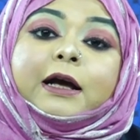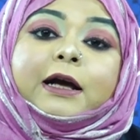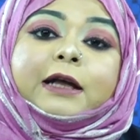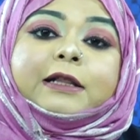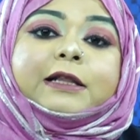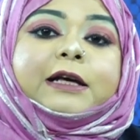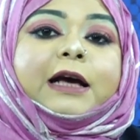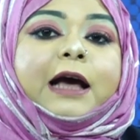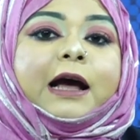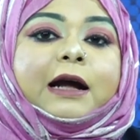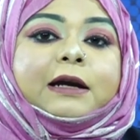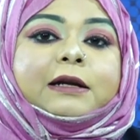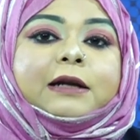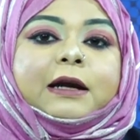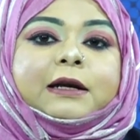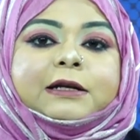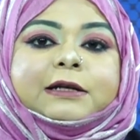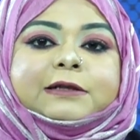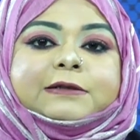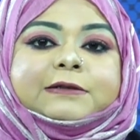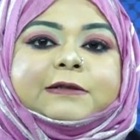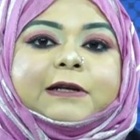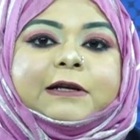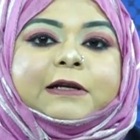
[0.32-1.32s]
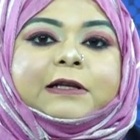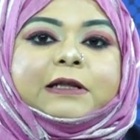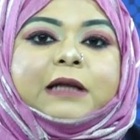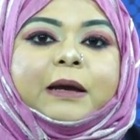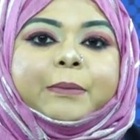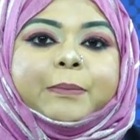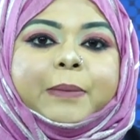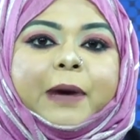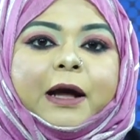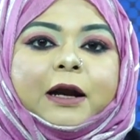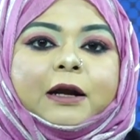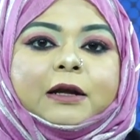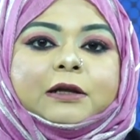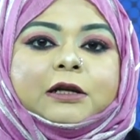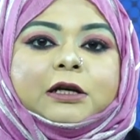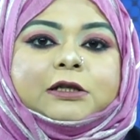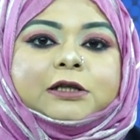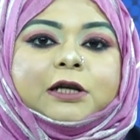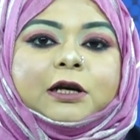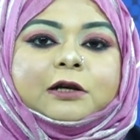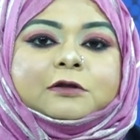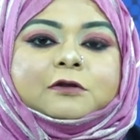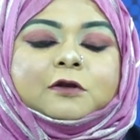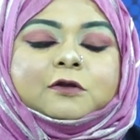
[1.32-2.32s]
এদিকে আটলান্টিক সিটিতে বাংলাদেশ
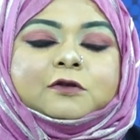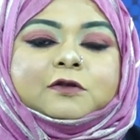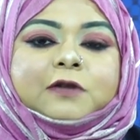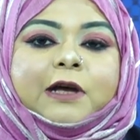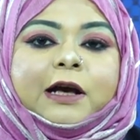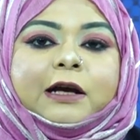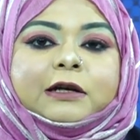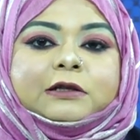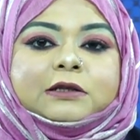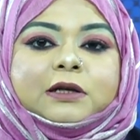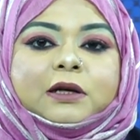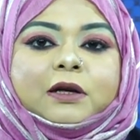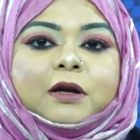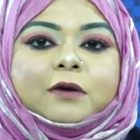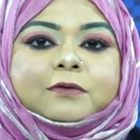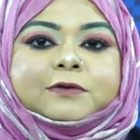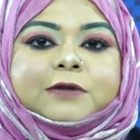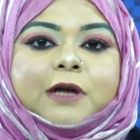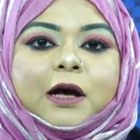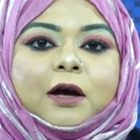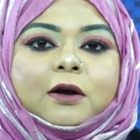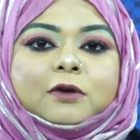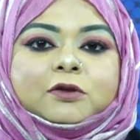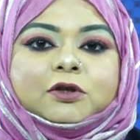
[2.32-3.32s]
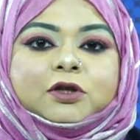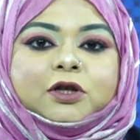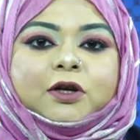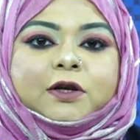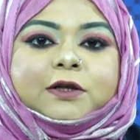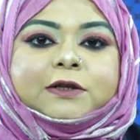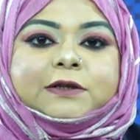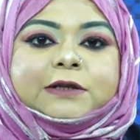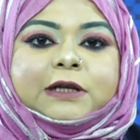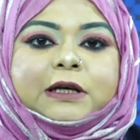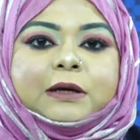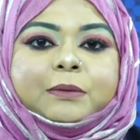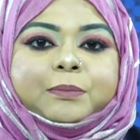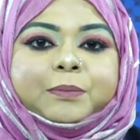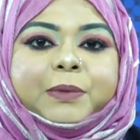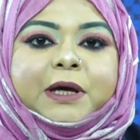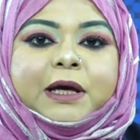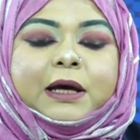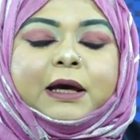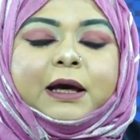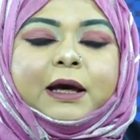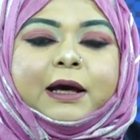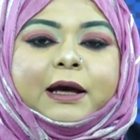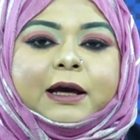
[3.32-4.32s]
অ্যাসোসিয়েশন অফ সাউথ জার্সি
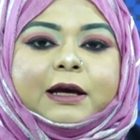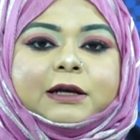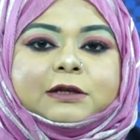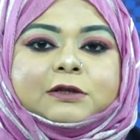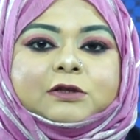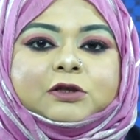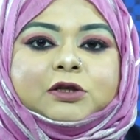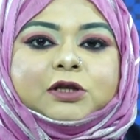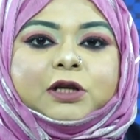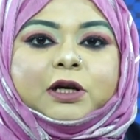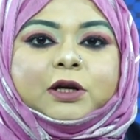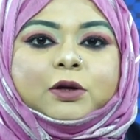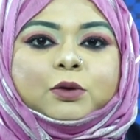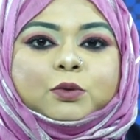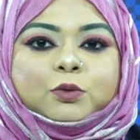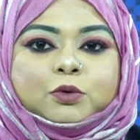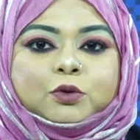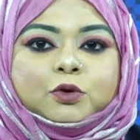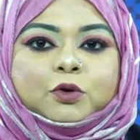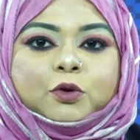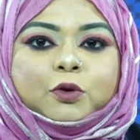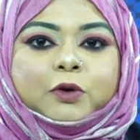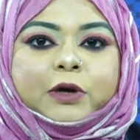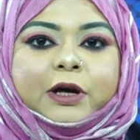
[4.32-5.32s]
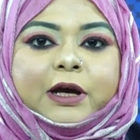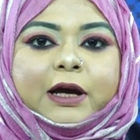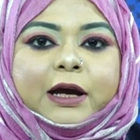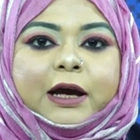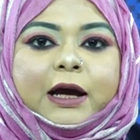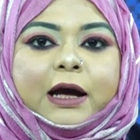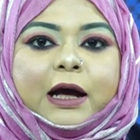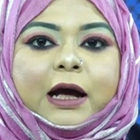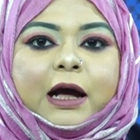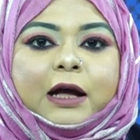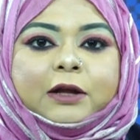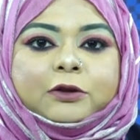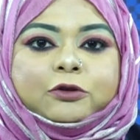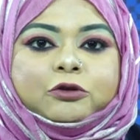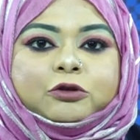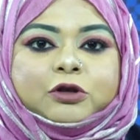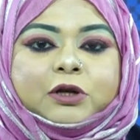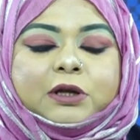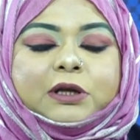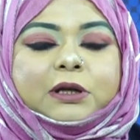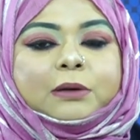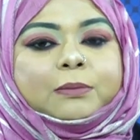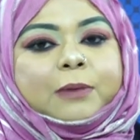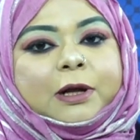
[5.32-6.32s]
বিএএসজের উদ্যোগে
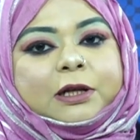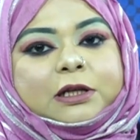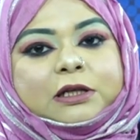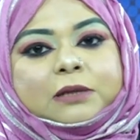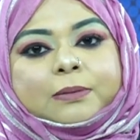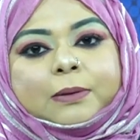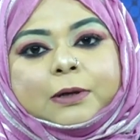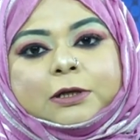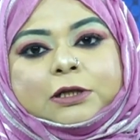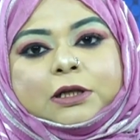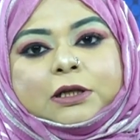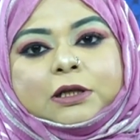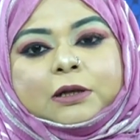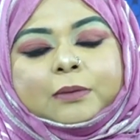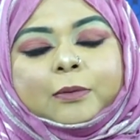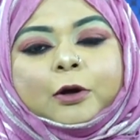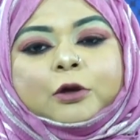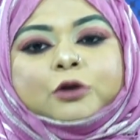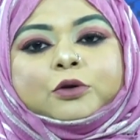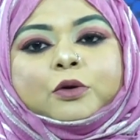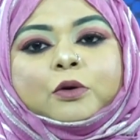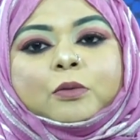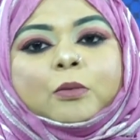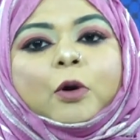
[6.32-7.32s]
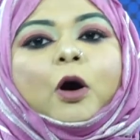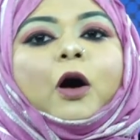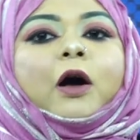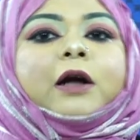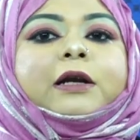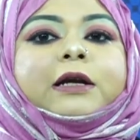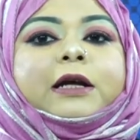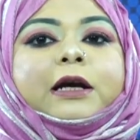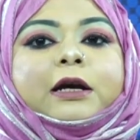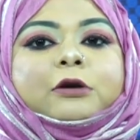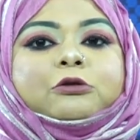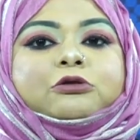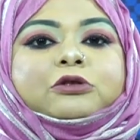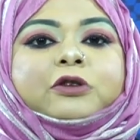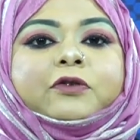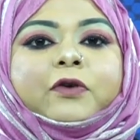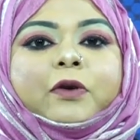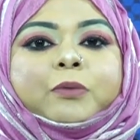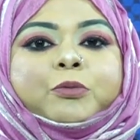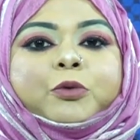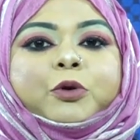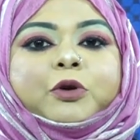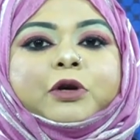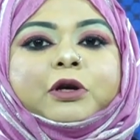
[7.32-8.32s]
আন্তর্জাতিক মাতৃভাষা দিবস ও মহান একুশে
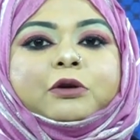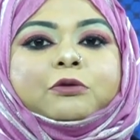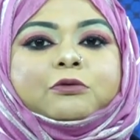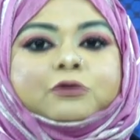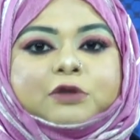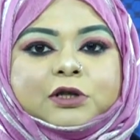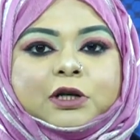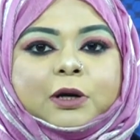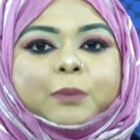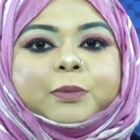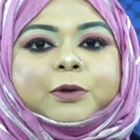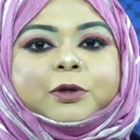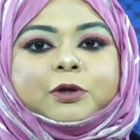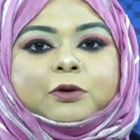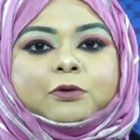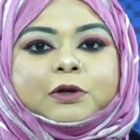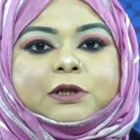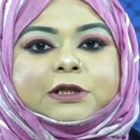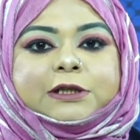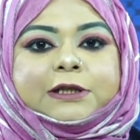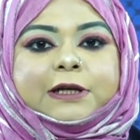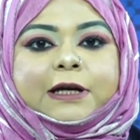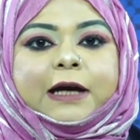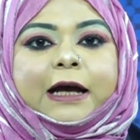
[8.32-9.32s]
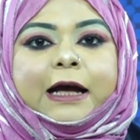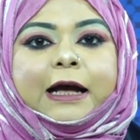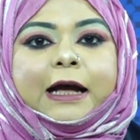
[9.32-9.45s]
ফেব্রুয়ারি উদযাপিত হয়েছে